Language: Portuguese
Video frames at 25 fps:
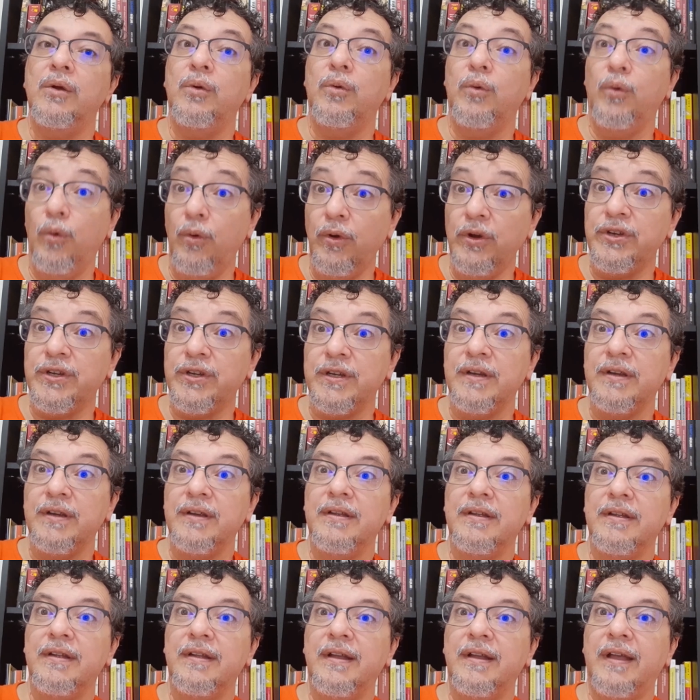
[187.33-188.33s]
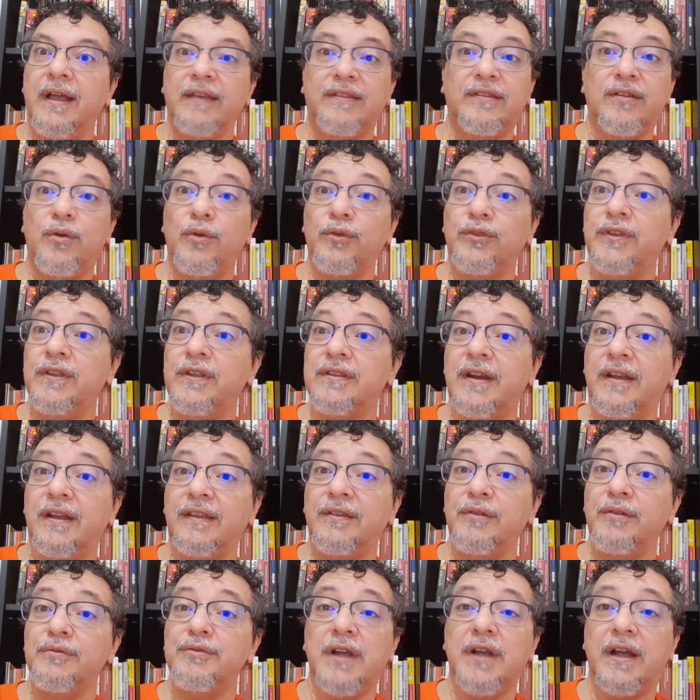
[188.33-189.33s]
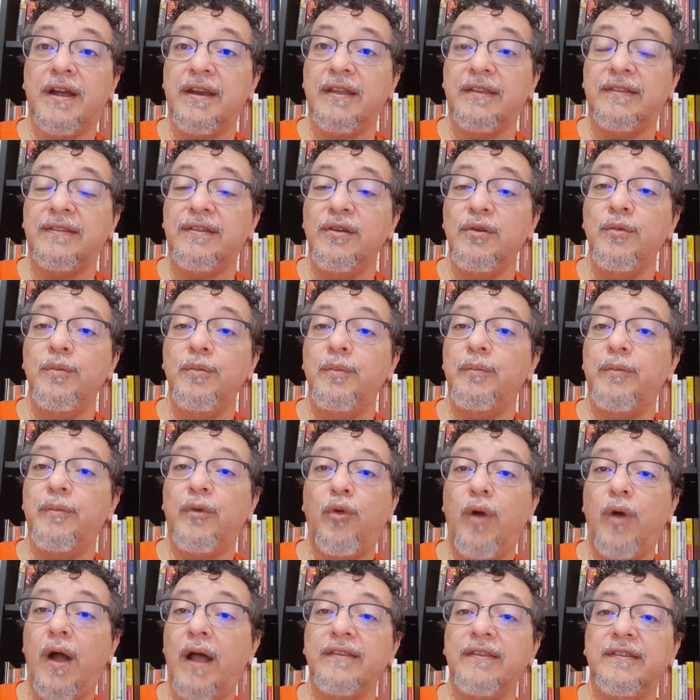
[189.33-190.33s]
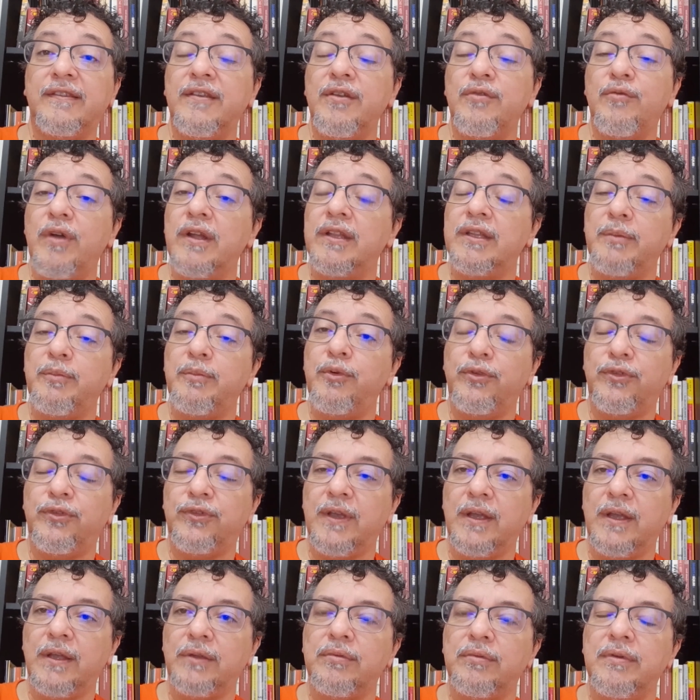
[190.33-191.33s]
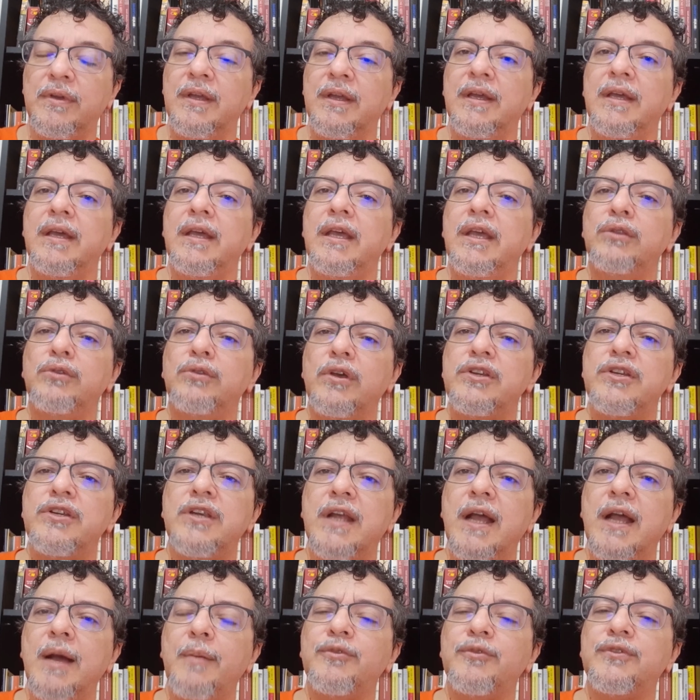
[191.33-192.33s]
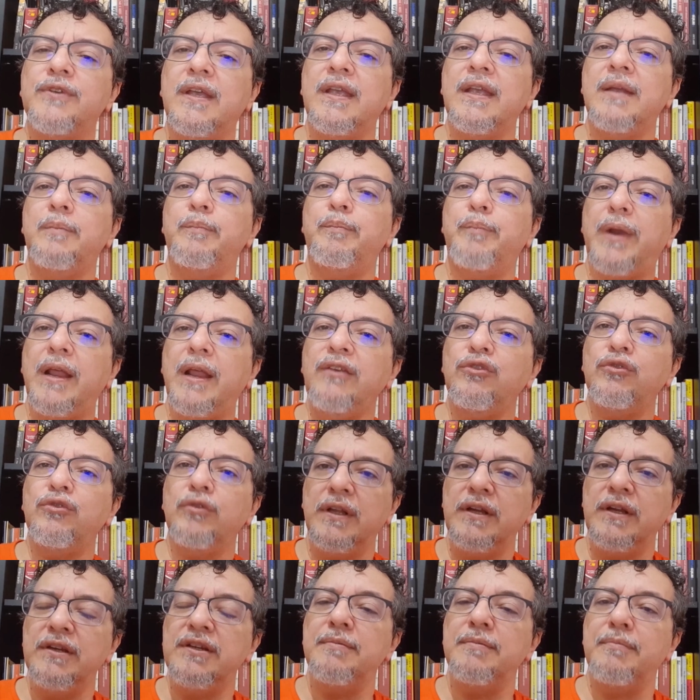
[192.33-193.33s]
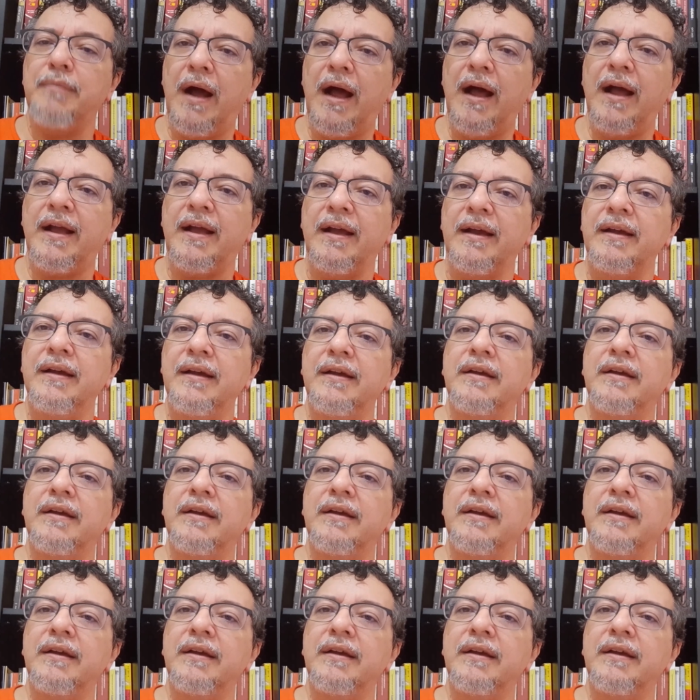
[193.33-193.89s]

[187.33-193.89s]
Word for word: Hoje, essa concentração já cresceu quase 50% e nós chegamos à impressionante marca